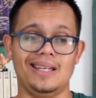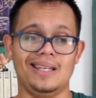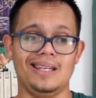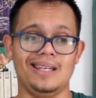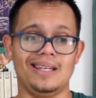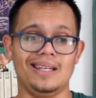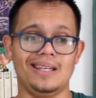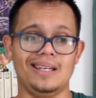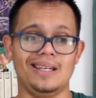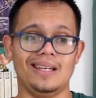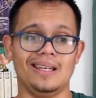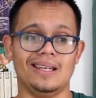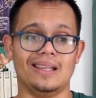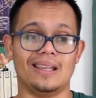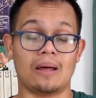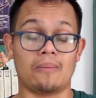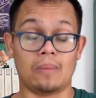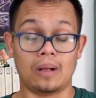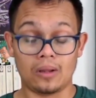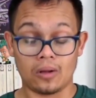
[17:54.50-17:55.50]

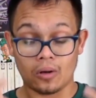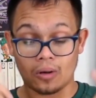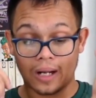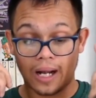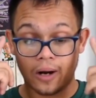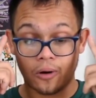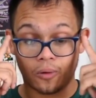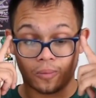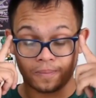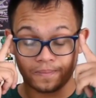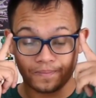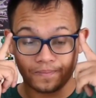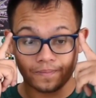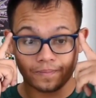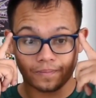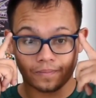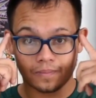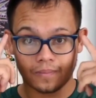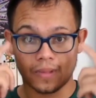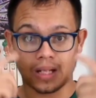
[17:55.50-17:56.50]
Y Dumbledore, claro,
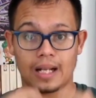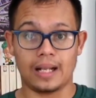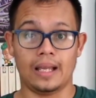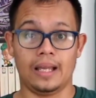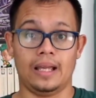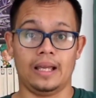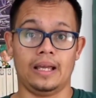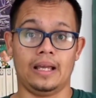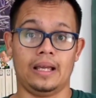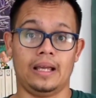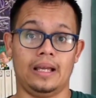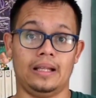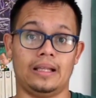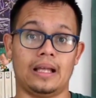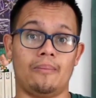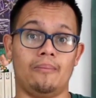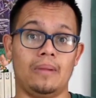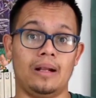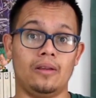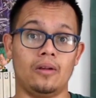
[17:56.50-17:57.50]

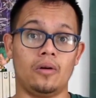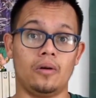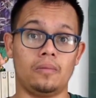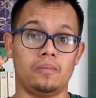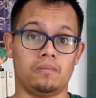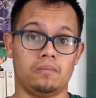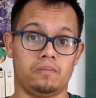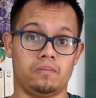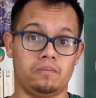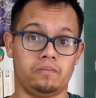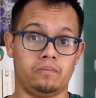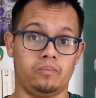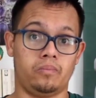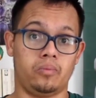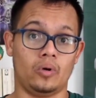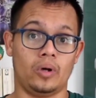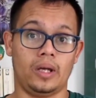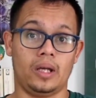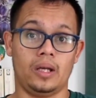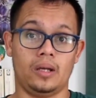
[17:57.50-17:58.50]
Dumbledore,
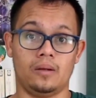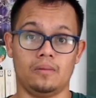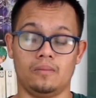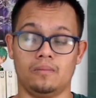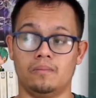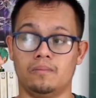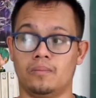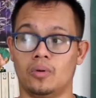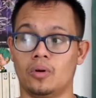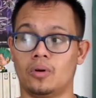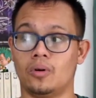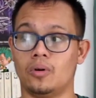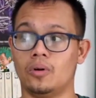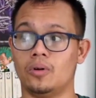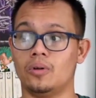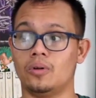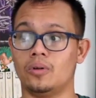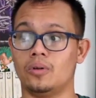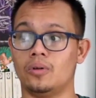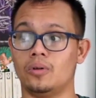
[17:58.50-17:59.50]
pues un
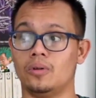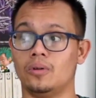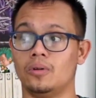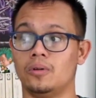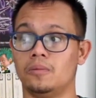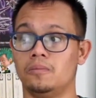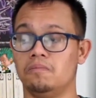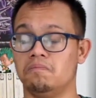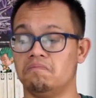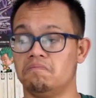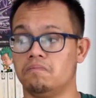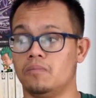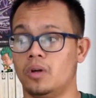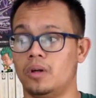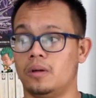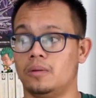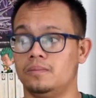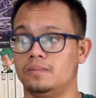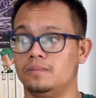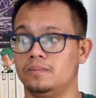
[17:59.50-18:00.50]
poco,
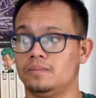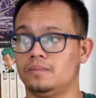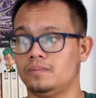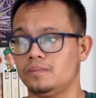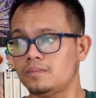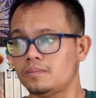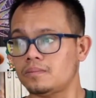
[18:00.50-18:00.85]
bueno,